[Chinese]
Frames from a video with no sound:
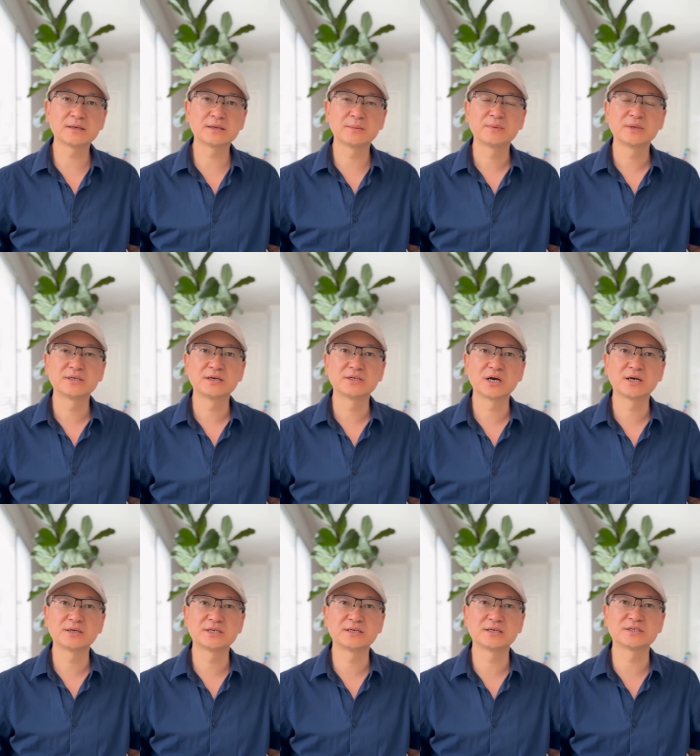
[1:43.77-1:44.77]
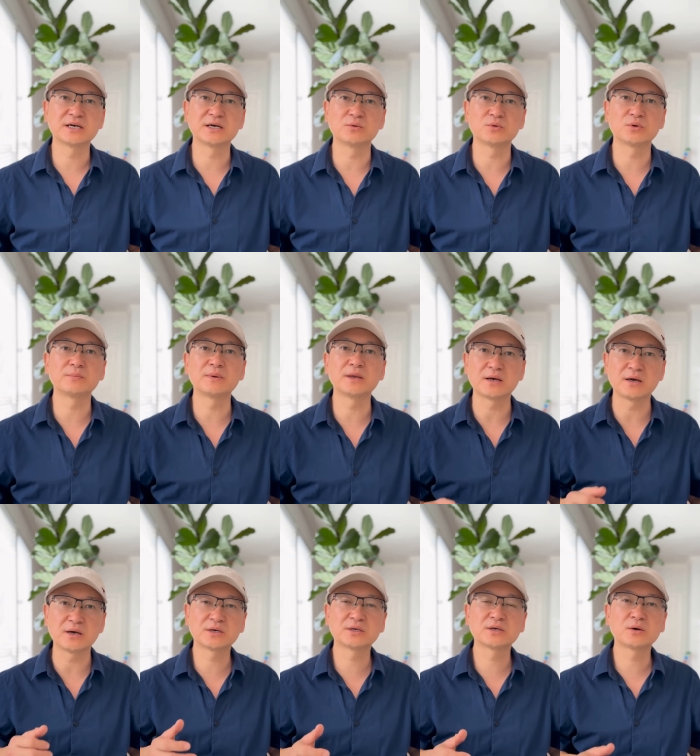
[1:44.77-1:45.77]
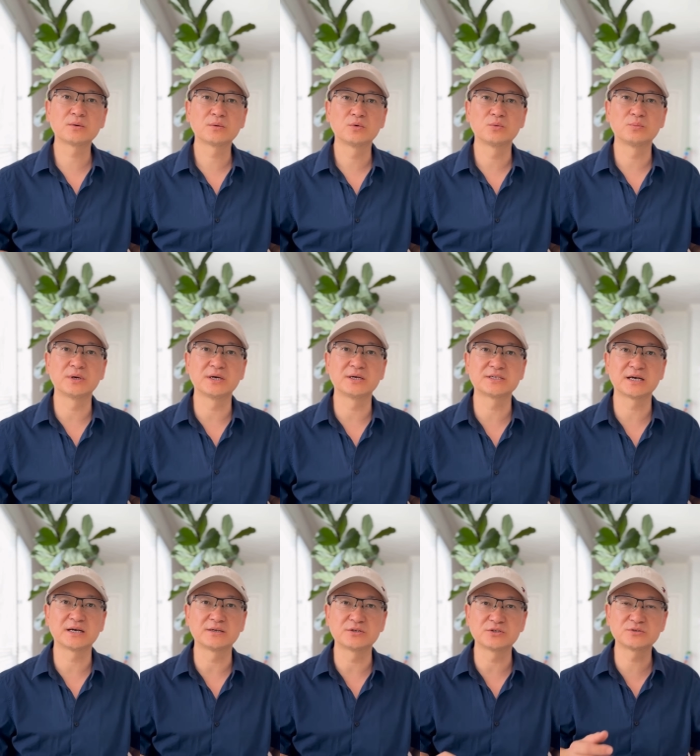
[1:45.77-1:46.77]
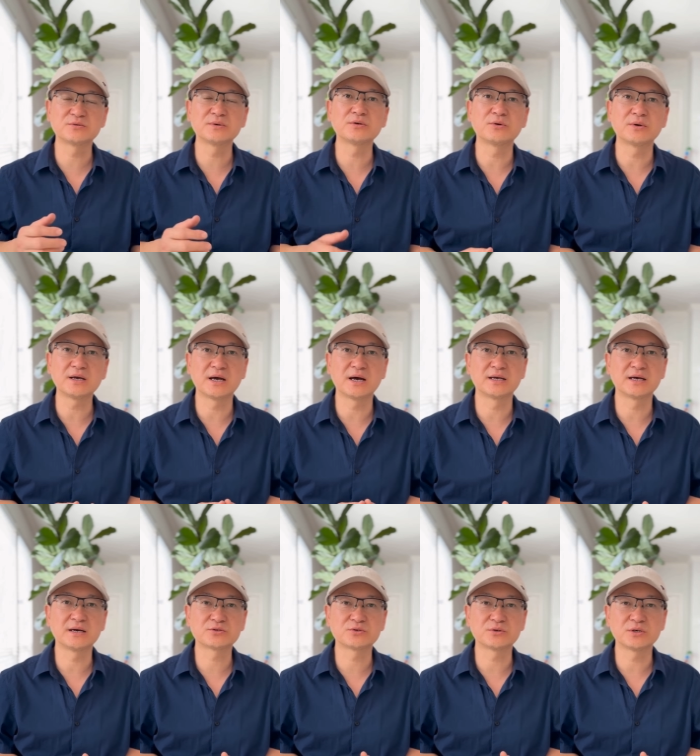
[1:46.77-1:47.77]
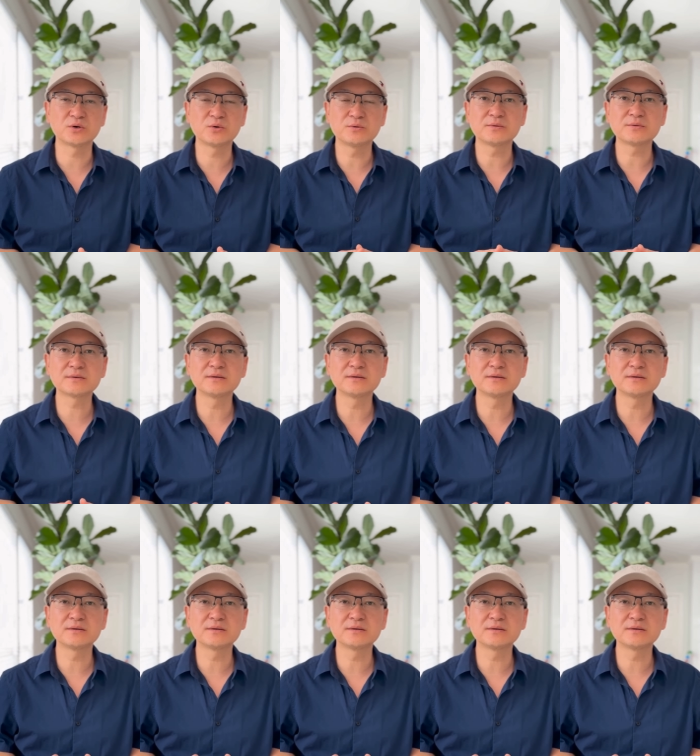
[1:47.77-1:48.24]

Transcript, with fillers: 那么在常见的坚果里面，核桃欧米伽三的脂肪酸含量最高，